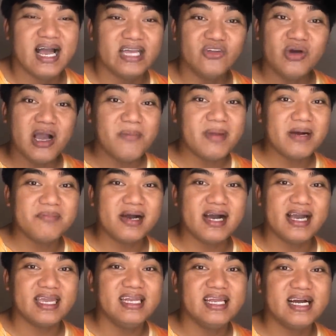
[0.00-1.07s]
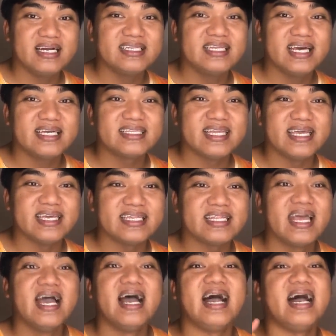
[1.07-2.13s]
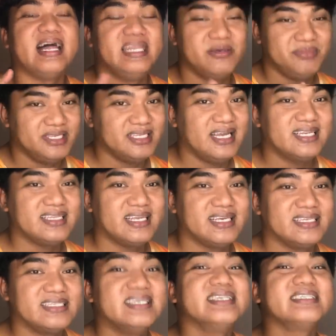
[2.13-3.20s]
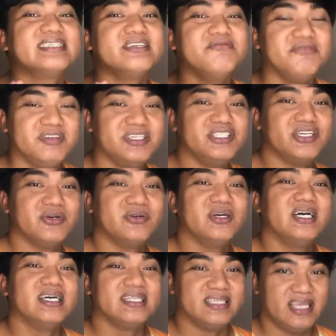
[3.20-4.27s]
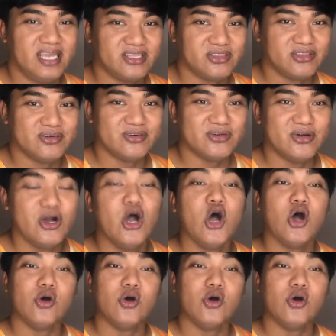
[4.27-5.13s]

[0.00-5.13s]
Ano nga ba ang mga kailangan natin? Alamin natin sa video na ito.